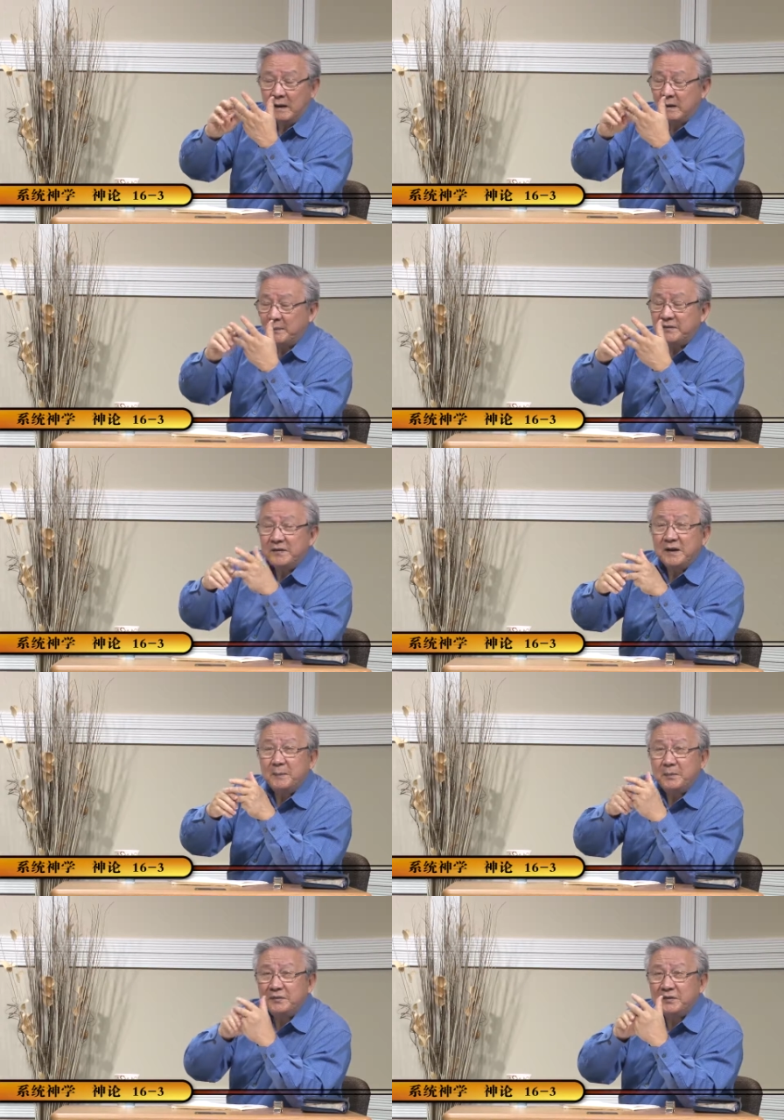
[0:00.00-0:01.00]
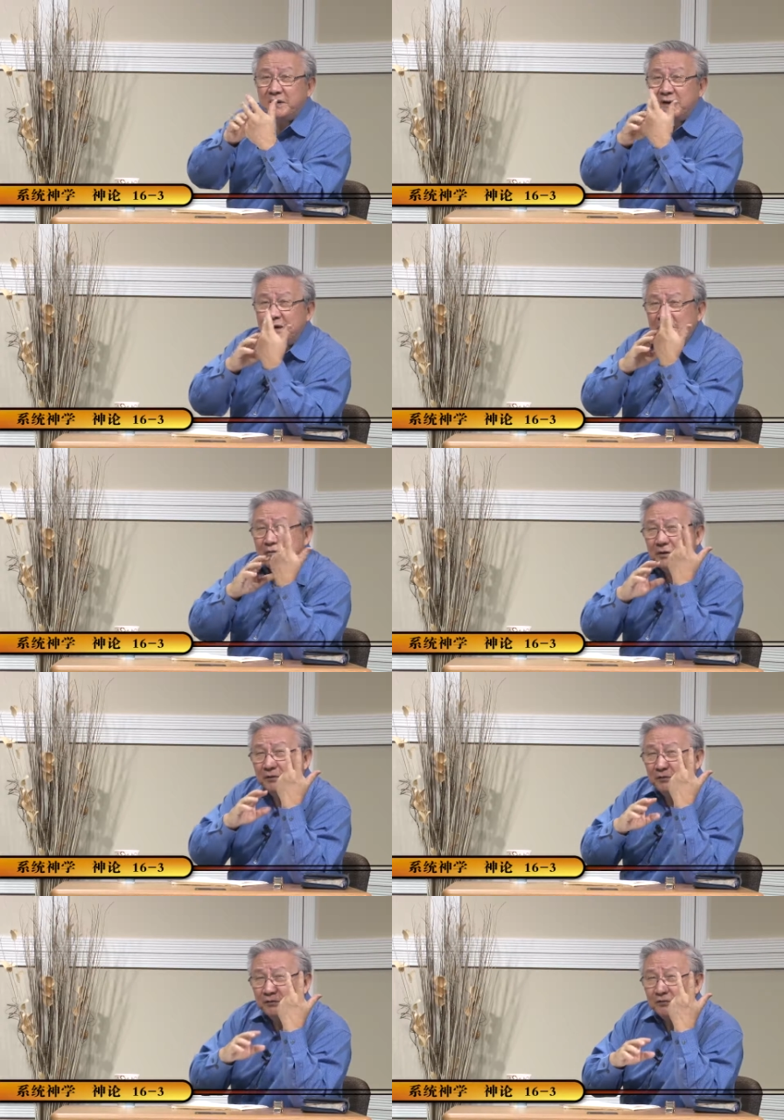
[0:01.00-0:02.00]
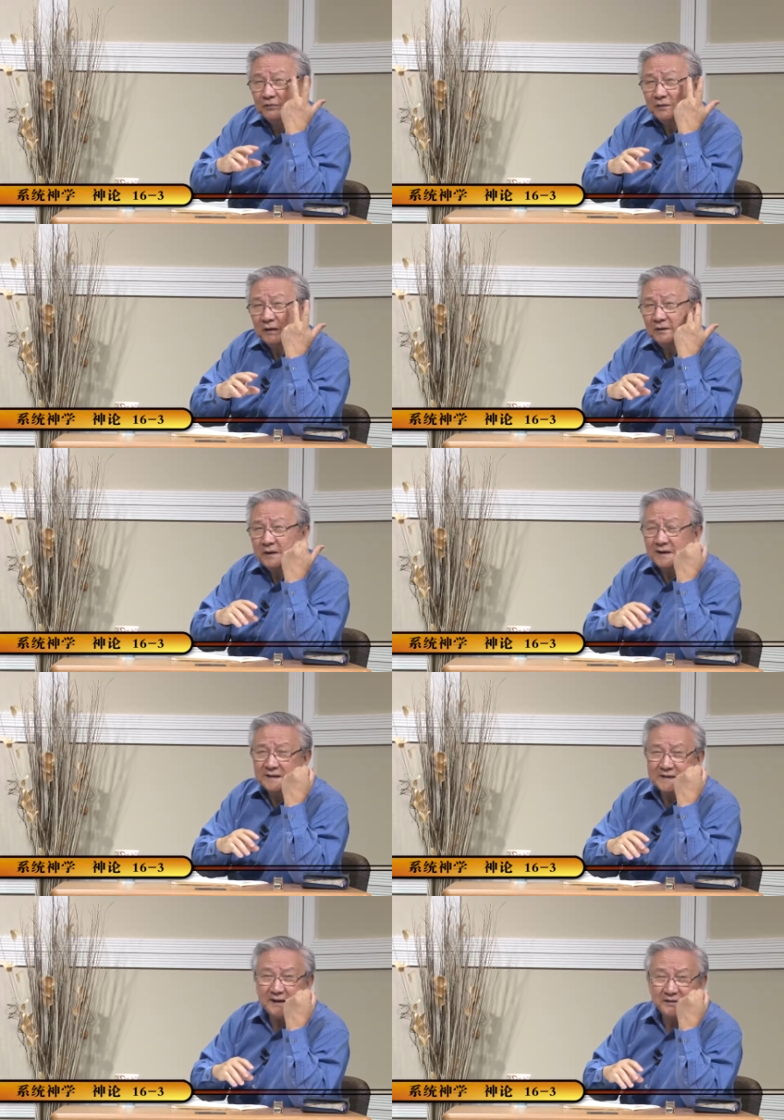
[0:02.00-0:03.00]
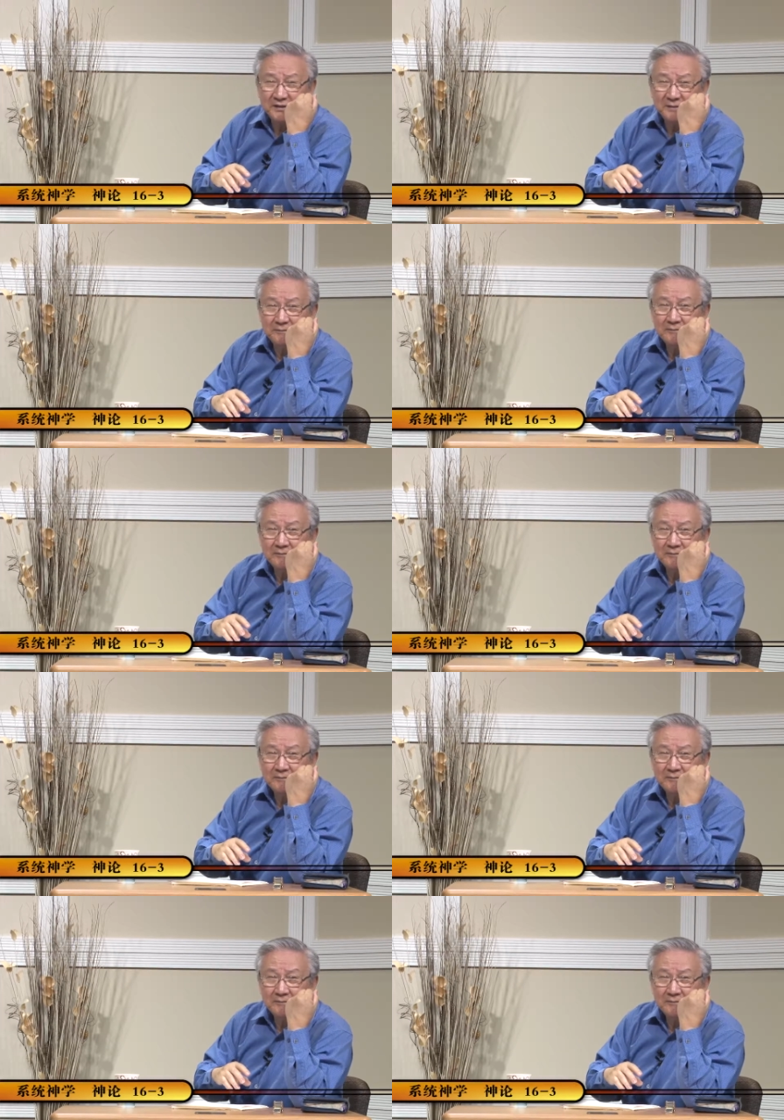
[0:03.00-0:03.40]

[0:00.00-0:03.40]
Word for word: 那么这个不是科学所需要的一个假设。